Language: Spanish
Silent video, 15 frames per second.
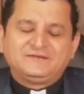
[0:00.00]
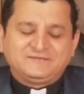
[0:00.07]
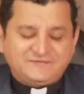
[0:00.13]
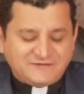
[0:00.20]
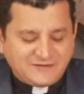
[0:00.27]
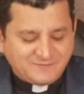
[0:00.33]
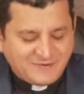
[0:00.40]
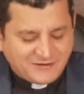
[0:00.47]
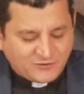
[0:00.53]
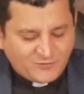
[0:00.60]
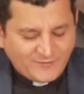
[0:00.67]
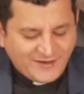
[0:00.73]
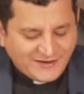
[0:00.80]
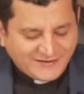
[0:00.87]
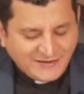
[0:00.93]
Sin embargo,
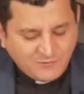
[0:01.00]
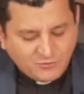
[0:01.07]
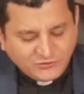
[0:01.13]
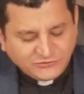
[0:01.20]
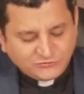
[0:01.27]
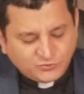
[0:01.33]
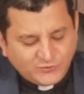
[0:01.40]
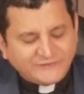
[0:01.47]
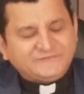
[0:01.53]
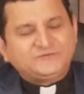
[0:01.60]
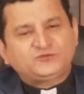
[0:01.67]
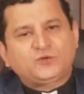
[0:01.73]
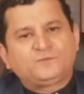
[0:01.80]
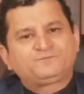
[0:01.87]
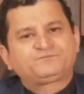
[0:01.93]
vea qué bonito esto.
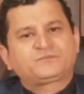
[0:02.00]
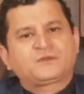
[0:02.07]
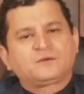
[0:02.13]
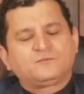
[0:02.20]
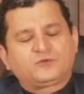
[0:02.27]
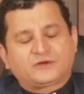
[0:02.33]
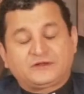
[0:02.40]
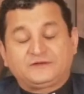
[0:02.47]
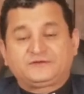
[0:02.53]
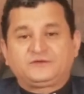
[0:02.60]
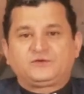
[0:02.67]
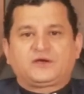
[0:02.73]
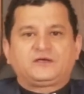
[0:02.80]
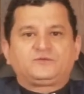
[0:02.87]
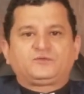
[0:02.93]
Porque el
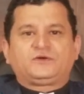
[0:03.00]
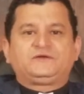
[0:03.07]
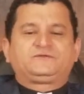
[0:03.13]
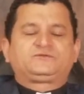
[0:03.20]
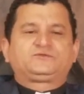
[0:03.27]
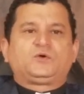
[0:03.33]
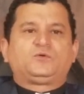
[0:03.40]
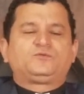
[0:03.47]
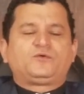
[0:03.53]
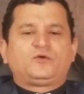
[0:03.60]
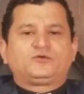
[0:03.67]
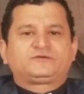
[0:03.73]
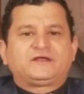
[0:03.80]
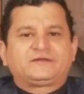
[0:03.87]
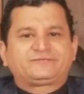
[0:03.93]
Señor Jesucristo uno de
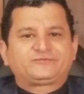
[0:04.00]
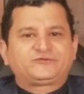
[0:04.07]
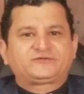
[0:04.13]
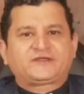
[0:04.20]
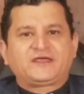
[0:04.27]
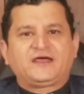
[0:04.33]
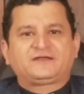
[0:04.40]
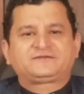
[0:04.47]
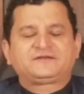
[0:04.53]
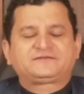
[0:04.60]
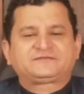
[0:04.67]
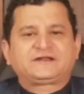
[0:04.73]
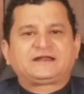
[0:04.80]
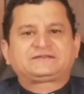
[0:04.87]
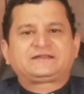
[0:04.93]
los actos que hace
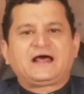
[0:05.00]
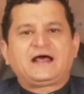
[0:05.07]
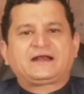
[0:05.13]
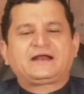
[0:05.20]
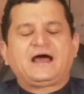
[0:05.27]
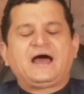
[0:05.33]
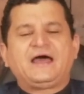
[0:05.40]
es tratar